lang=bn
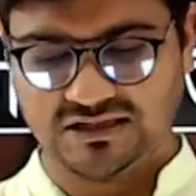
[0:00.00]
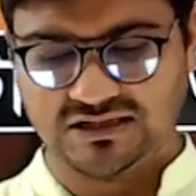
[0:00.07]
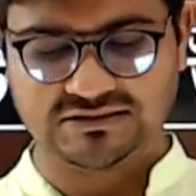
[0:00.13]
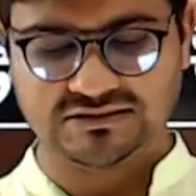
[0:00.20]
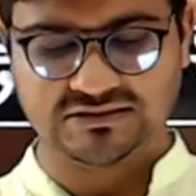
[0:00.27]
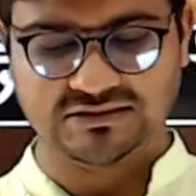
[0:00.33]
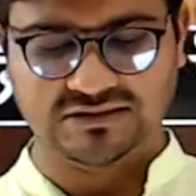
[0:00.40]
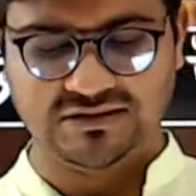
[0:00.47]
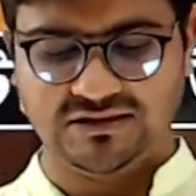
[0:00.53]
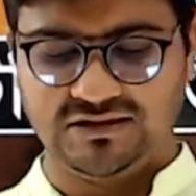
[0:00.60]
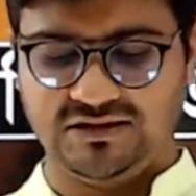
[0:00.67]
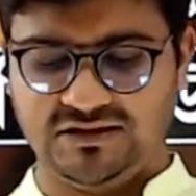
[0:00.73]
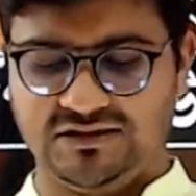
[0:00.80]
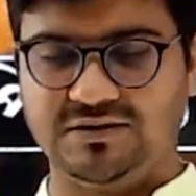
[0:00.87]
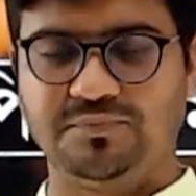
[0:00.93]
ঈদের পর
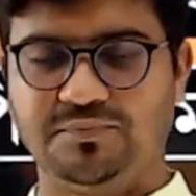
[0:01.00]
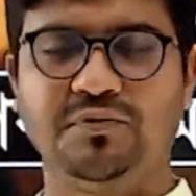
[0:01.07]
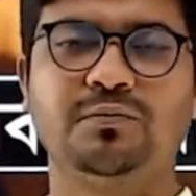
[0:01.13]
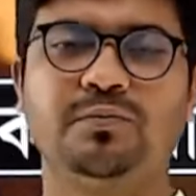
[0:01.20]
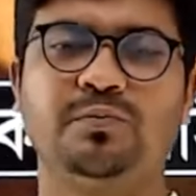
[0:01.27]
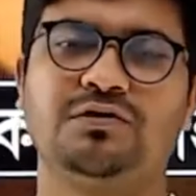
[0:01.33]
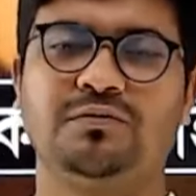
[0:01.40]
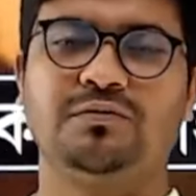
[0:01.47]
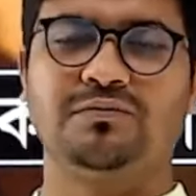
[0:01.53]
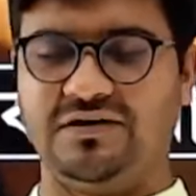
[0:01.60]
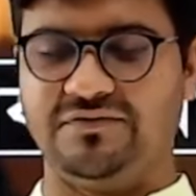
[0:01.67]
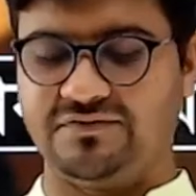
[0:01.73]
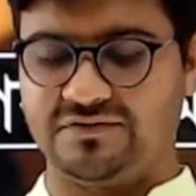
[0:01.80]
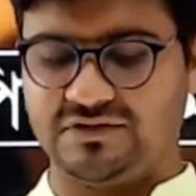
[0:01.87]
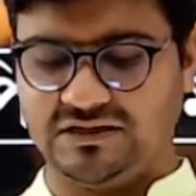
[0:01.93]
প্রথম লাইভ ক্লাস
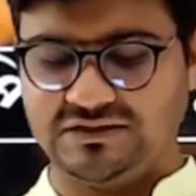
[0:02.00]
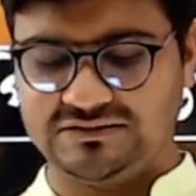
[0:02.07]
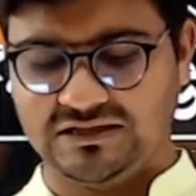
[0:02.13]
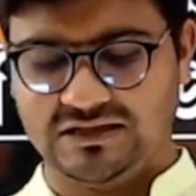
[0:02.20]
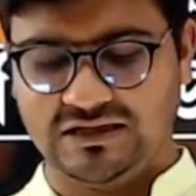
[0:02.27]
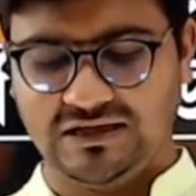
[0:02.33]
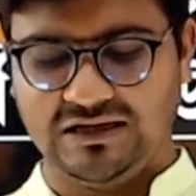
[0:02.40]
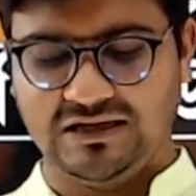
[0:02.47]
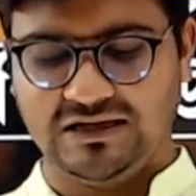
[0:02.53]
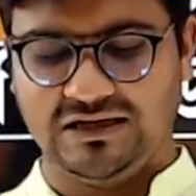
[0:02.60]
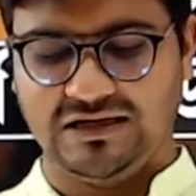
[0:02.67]
এবং